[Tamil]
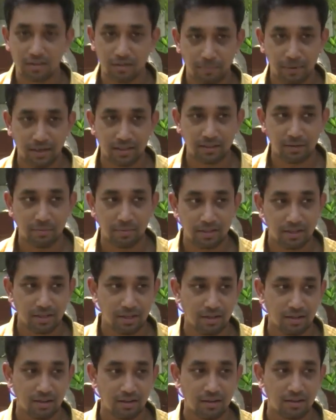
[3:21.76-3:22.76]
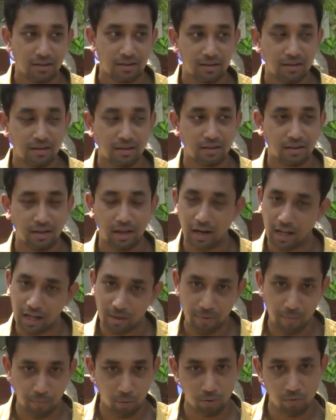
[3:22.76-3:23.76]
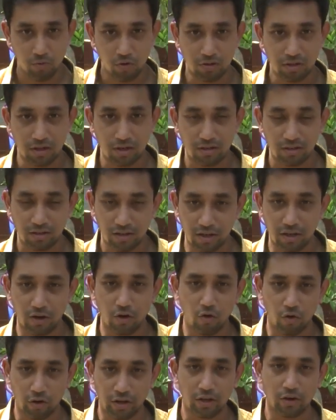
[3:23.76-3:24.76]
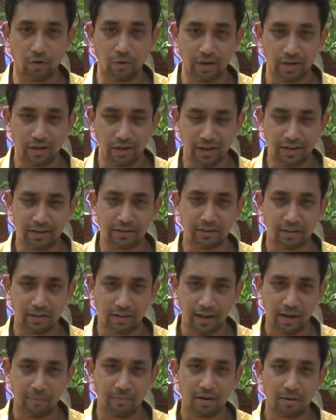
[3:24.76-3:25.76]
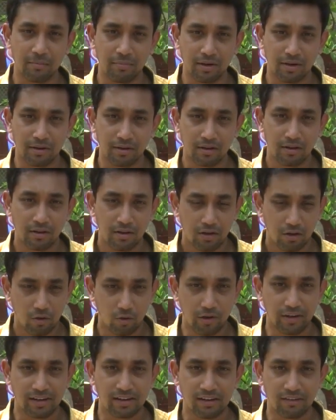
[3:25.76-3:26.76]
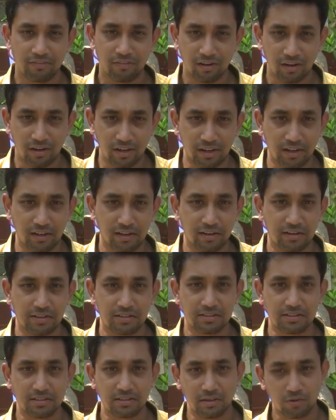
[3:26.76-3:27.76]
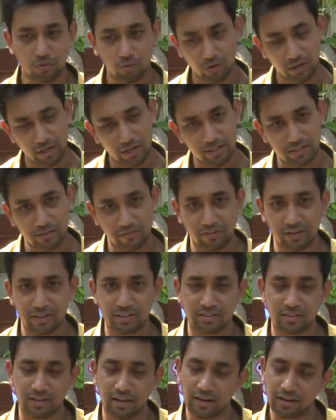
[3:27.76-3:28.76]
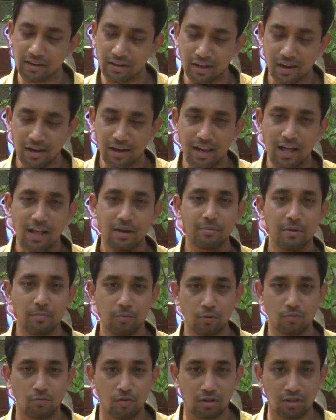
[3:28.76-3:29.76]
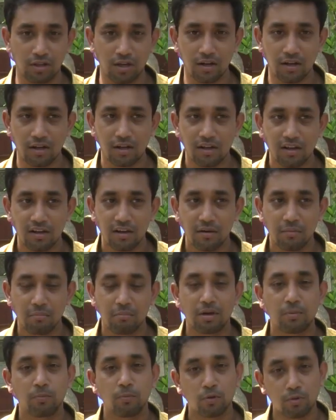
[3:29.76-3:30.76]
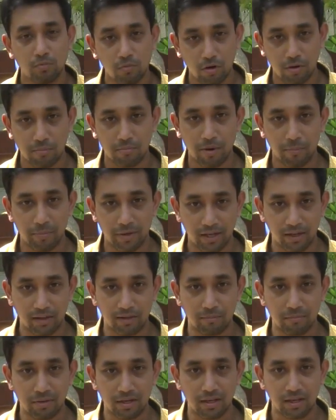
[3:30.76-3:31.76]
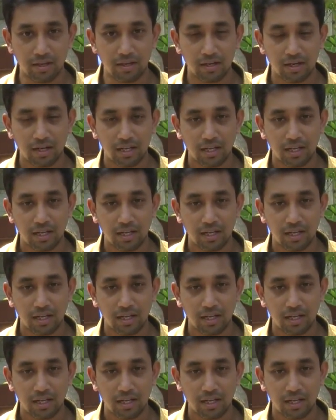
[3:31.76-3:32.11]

இந்த படத்தில் பார்த்தீங்கன்னா எல்லாருமே புதுமுகம் தான் ஹீரோ ஹீரோயின் எடிட்டர் கேமராமேன் கொரியோகிராஃபர் லிரிக் ரைட்டிஸ்ட்டு கூட நடித்த ஃப்ரெண்ட்ஸ் கேரக்டர் எல்லாருமே புதுமுகம் தான் பட் புதுமுகம் அப்படிங்கிறத மீறி